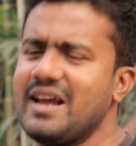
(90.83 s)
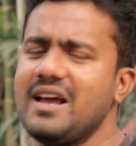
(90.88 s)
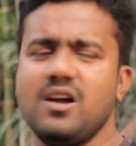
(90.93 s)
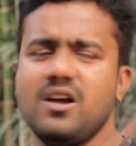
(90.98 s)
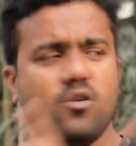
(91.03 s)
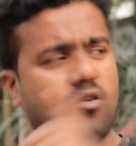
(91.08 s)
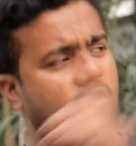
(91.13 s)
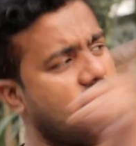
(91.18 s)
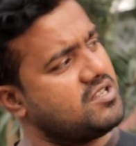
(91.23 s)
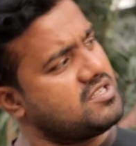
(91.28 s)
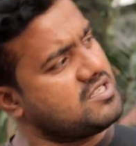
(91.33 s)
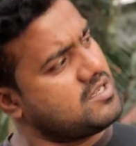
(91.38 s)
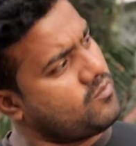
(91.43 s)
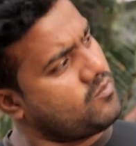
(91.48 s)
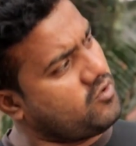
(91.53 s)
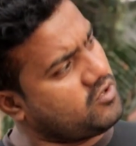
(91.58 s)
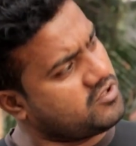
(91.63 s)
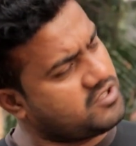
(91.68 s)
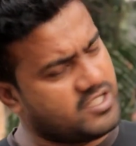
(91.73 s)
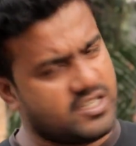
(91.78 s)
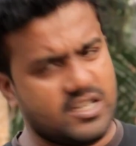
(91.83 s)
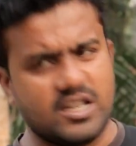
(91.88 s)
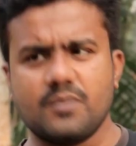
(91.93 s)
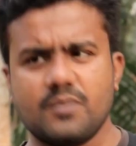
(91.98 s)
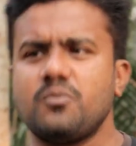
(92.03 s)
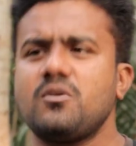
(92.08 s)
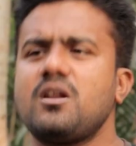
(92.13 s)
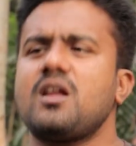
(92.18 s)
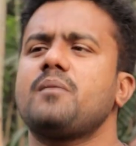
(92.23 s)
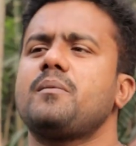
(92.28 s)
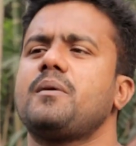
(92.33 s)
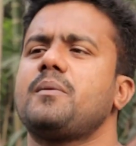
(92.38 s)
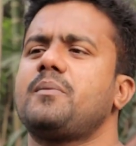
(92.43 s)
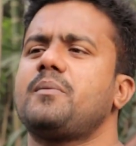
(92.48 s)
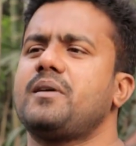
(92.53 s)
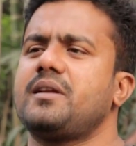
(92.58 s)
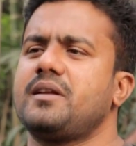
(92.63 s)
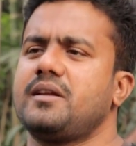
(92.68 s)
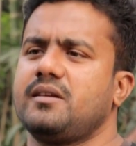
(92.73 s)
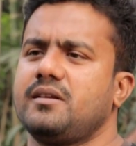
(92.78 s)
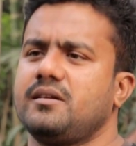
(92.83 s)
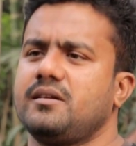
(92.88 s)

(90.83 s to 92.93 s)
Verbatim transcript: আরে ওই মতিনের পোলার ব্যাপারে